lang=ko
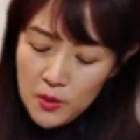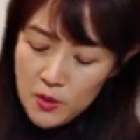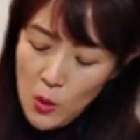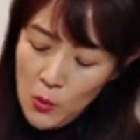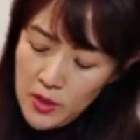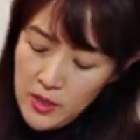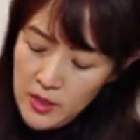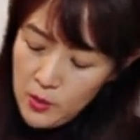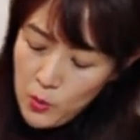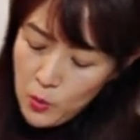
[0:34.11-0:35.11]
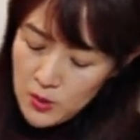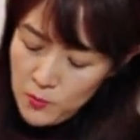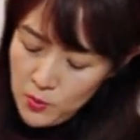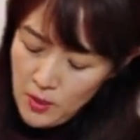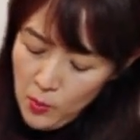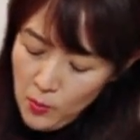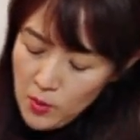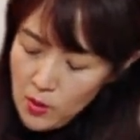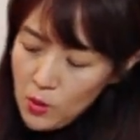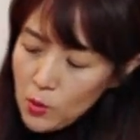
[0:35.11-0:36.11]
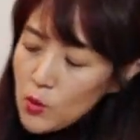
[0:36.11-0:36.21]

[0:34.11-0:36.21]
저희 코스북에 보면요.